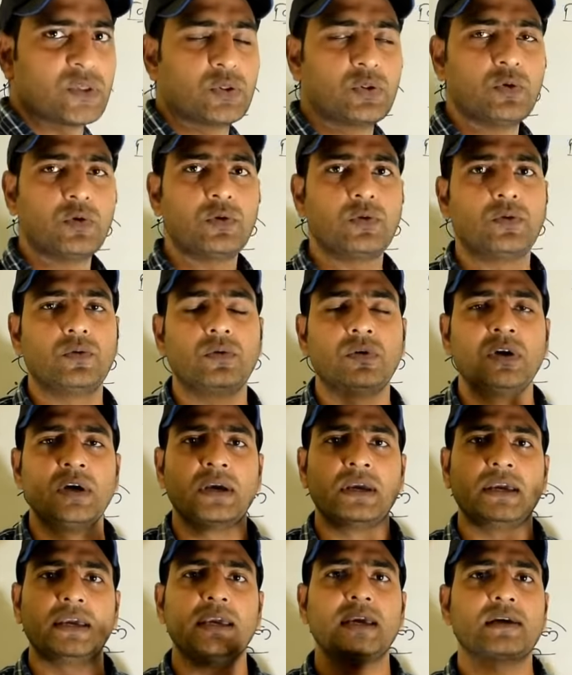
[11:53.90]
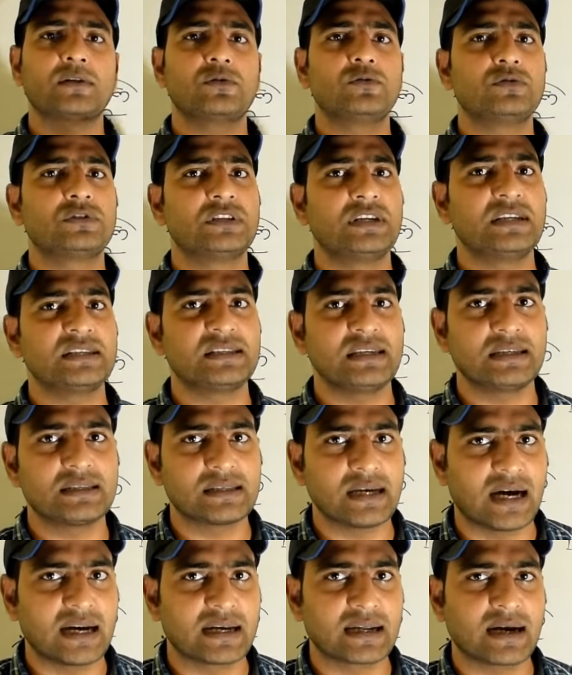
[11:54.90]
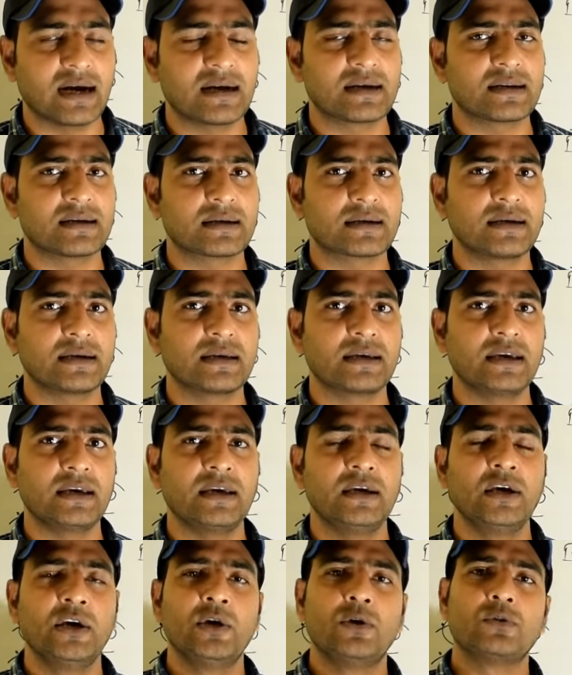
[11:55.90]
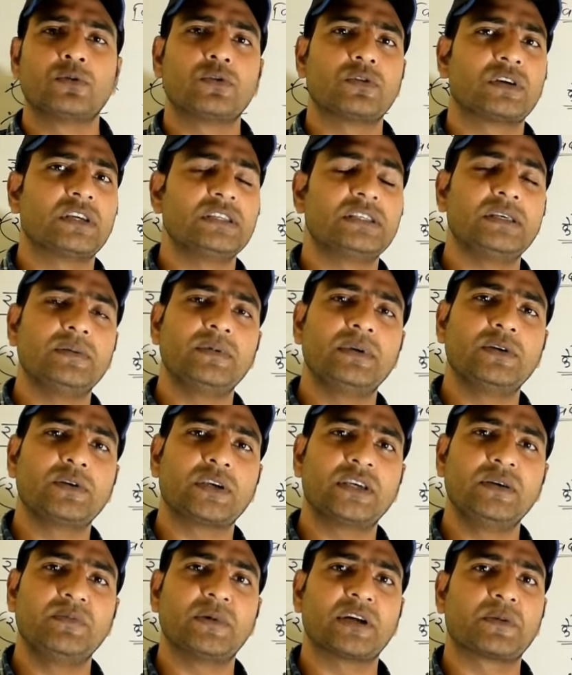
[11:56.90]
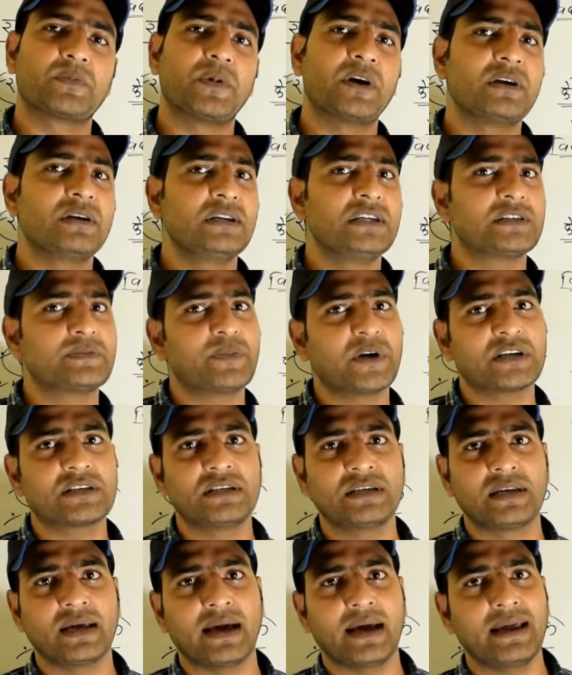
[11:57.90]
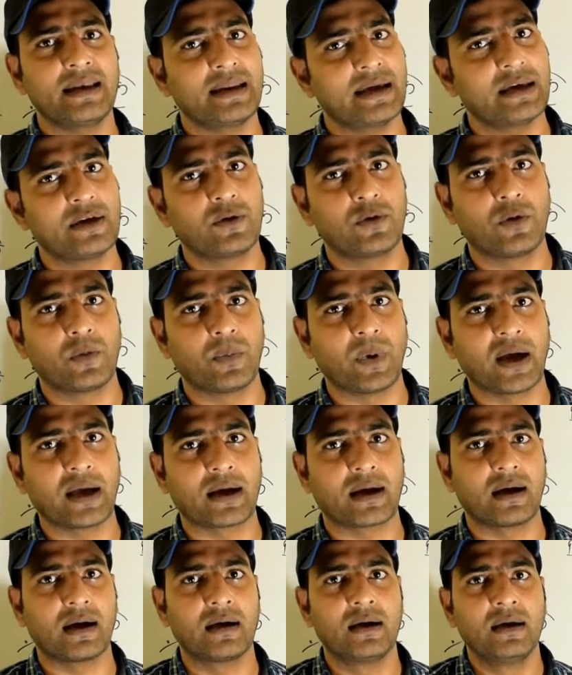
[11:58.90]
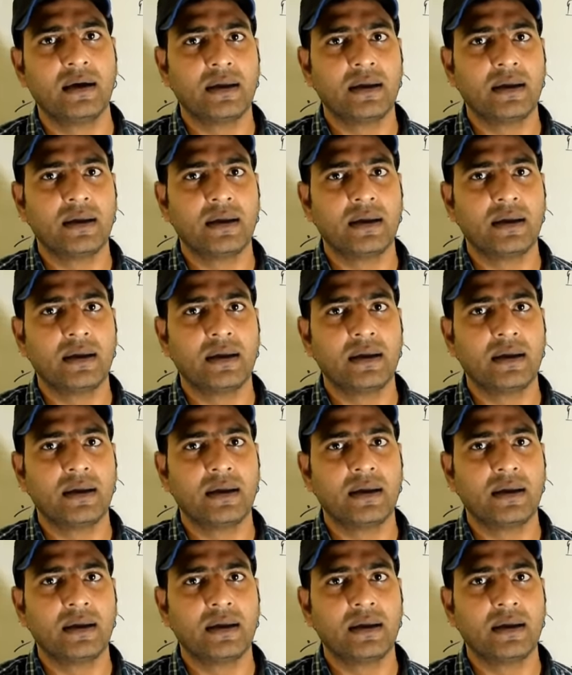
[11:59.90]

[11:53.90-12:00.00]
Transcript: दोनों एक दूसरे से साठ गांठ रखेंगे तो किसी भी कीमत पर निष्पक्ष न्याय नहीं हो पाएगा